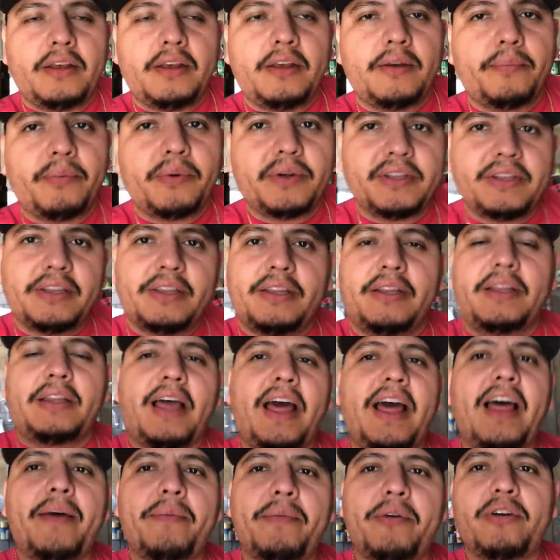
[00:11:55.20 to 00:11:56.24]
Y pues
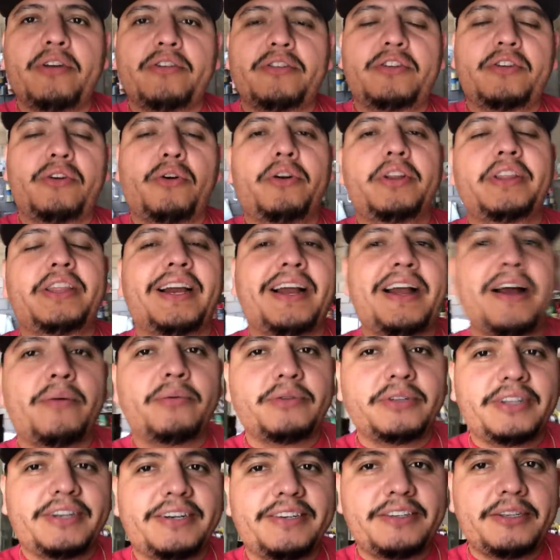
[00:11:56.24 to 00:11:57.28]
nada, amigos. Ahorita
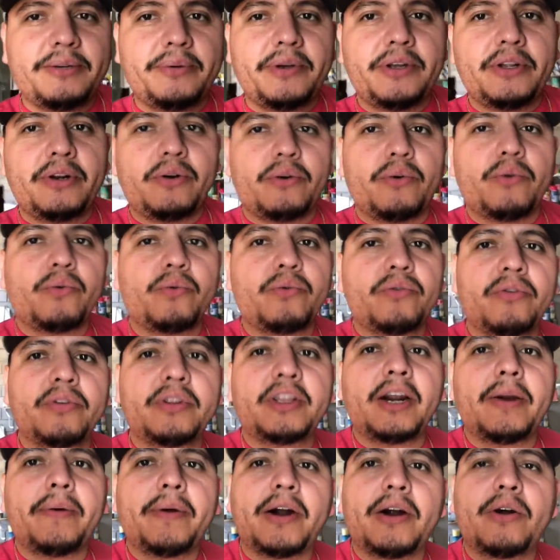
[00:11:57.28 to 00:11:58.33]
acabamos de recibir un
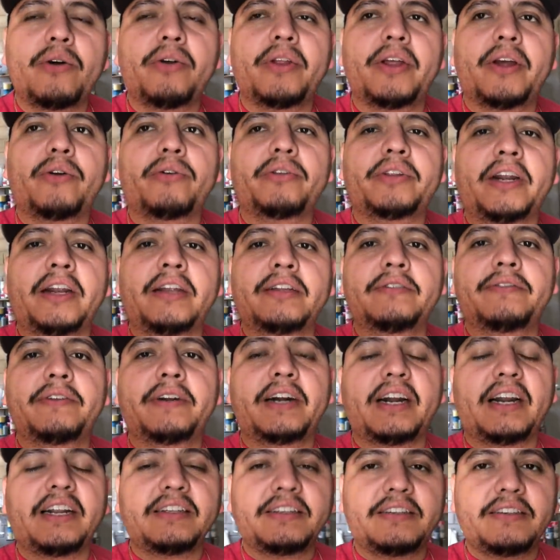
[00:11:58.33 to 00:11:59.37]
trabajo de Ecotransfer,
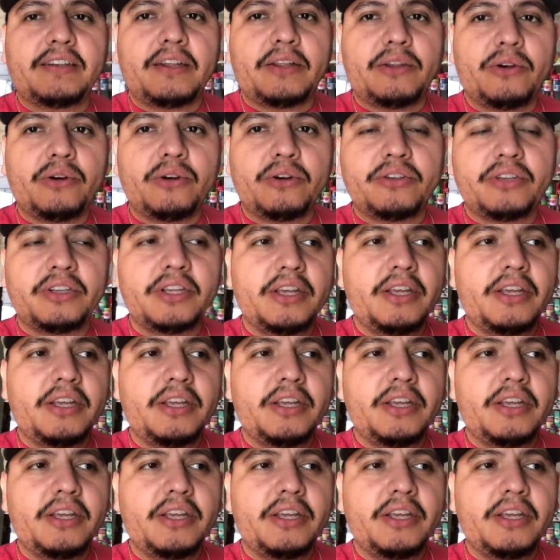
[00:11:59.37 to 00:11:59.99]
gracias a Dios.